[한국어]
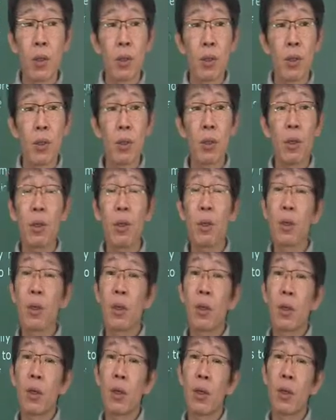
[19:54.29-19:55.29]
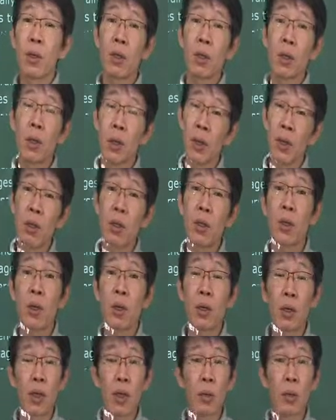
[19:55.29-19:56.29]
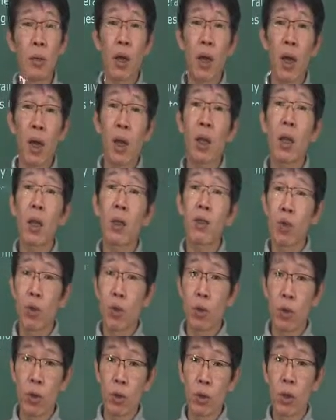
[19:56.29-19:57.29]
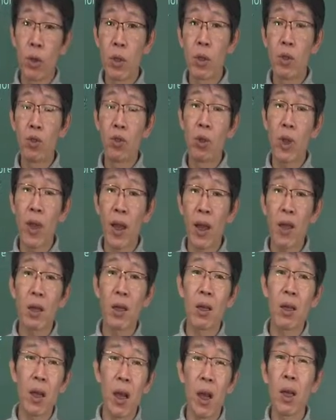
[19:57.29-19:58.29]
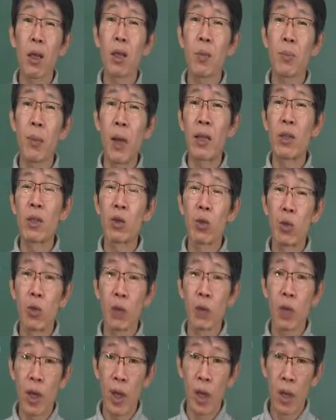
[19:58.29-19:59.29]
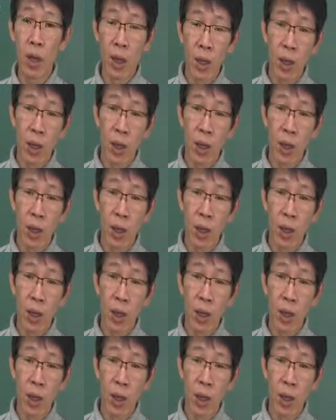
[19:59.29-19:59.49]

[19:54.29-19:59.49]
서 10개가 있다 그런다면 하나 정도, 10개 중에 하나나 하한개 반 정도나